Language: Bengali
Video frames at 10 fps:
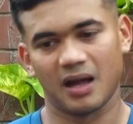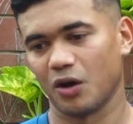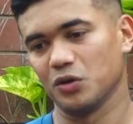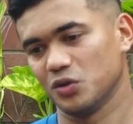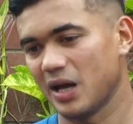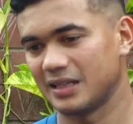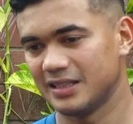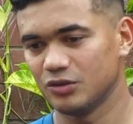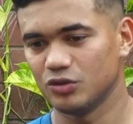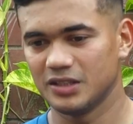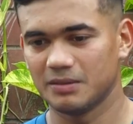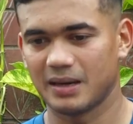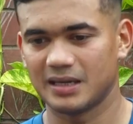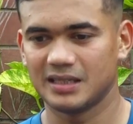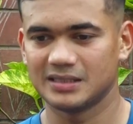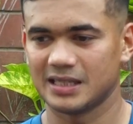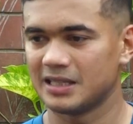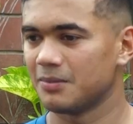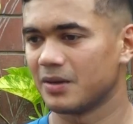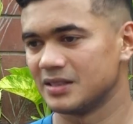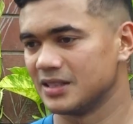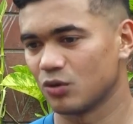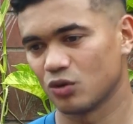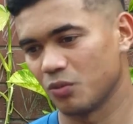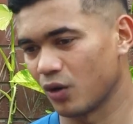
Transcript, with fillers: হয়তো একদিন দুই দিন ব্যাট ডে যাইতে পারে যে কোনো